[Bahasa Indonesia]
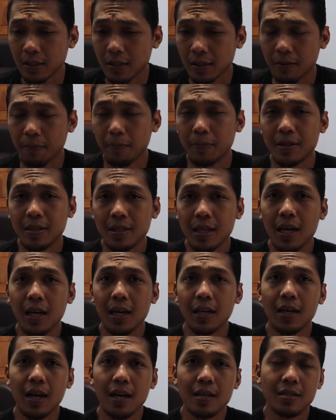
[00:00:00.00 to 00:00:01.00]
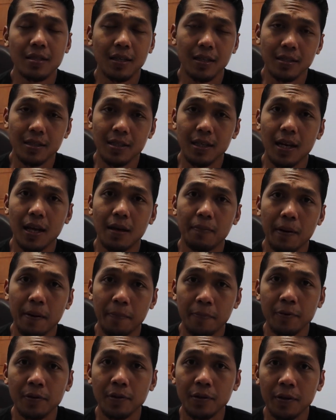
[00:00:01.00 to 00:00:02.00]
sebesar dan sekecil
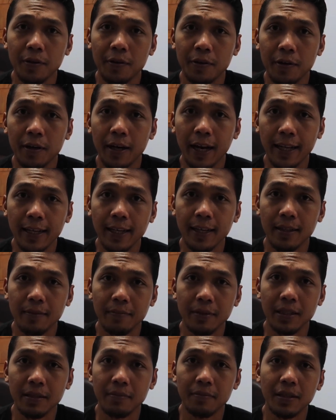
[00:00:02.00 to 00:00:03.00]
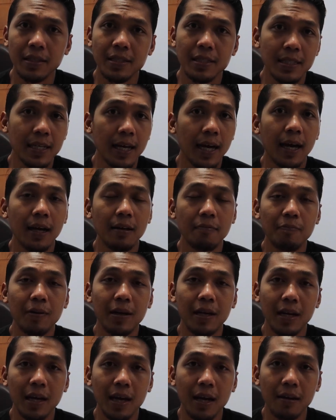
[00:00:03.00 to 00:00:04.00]
apapun toko online teman-teman jangan
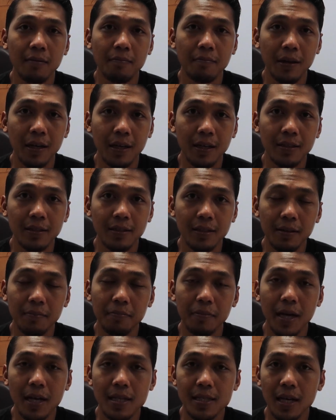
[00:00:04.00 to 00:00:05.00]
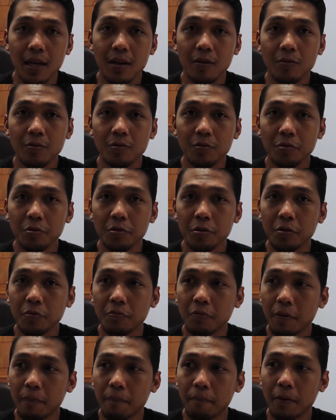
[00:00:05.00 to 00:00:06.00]
pernah berhenti belajar untuk
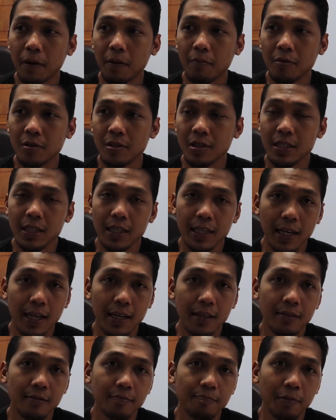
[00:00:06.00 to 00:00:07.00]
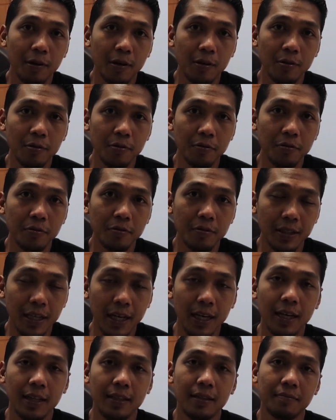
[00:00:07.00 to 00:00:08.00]
mempromosikan
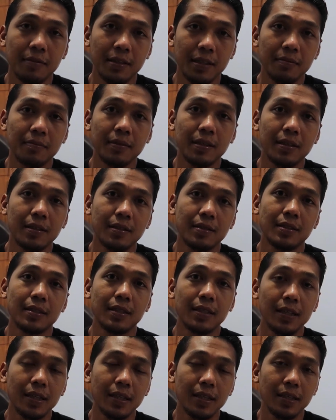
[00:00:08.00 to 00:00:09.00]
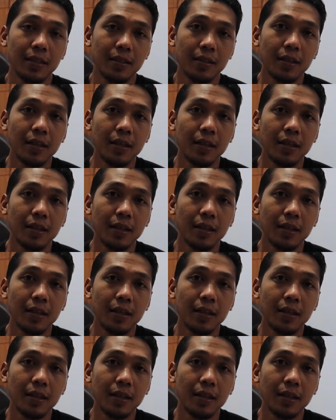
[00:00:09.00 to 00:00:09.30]
produknya teman-teman sendiri